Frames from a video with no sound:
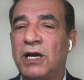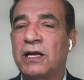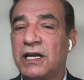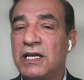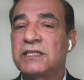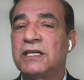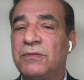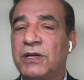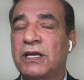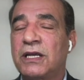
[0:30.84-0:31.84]
مع الرئيس
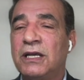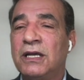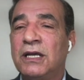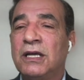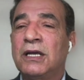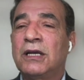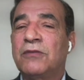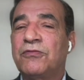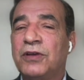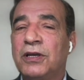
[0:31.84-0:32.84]
الامريكي
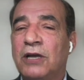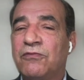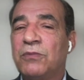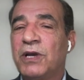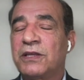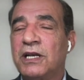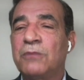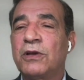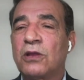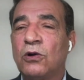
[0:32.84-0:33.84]
في في البيت
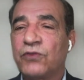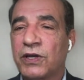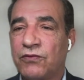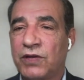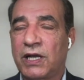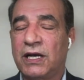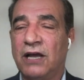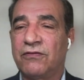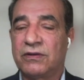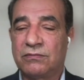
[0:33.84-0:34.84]
الابيض او في في
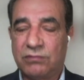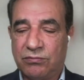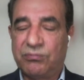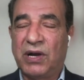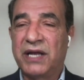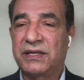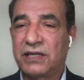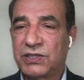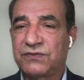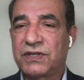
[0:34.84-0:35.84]
خلافه
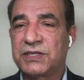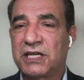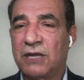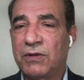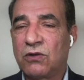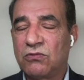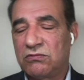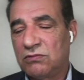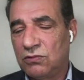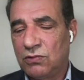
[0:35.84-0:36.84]
باين شفته جنابك
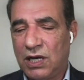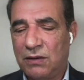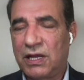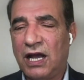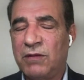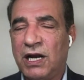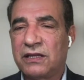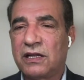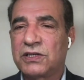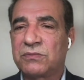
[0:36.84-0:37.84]
وانا داعم
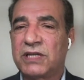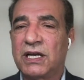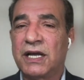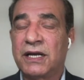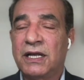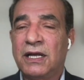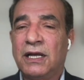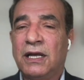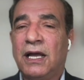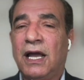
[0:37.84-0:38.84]
على ترجمته الان
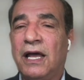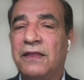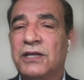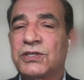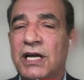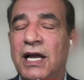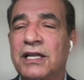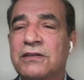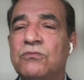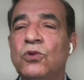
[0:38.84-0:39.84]
هذه
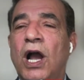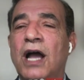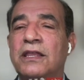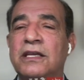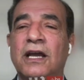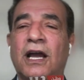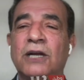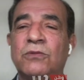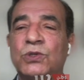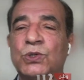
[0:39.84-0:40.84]
الاجراءات مو حاطيها
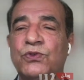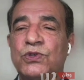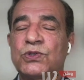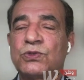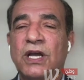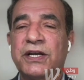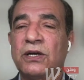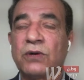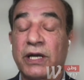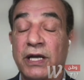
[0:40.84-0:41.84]
على مود يشوفون
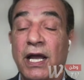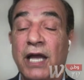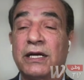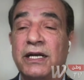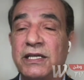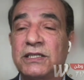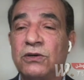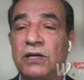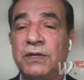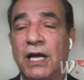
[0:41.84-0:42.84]
السوداني او غيره اي رئيس
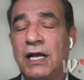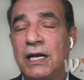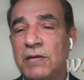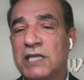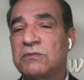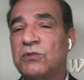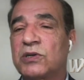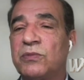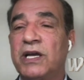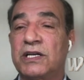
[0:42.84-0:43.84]
دوله بالعالم لازم
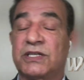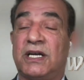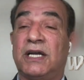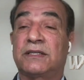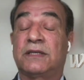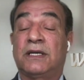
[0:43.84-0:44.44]
يمر بهاي الاجراءات